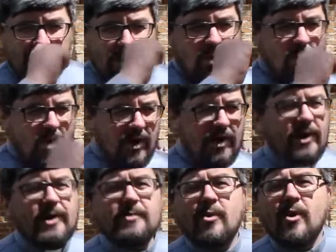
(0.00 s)
какое
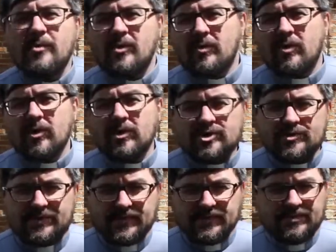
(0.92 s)
клеймо ему больше
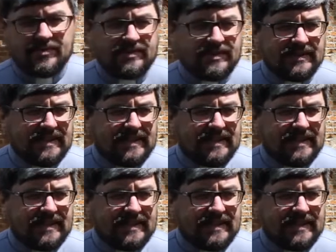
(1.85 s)
подходит.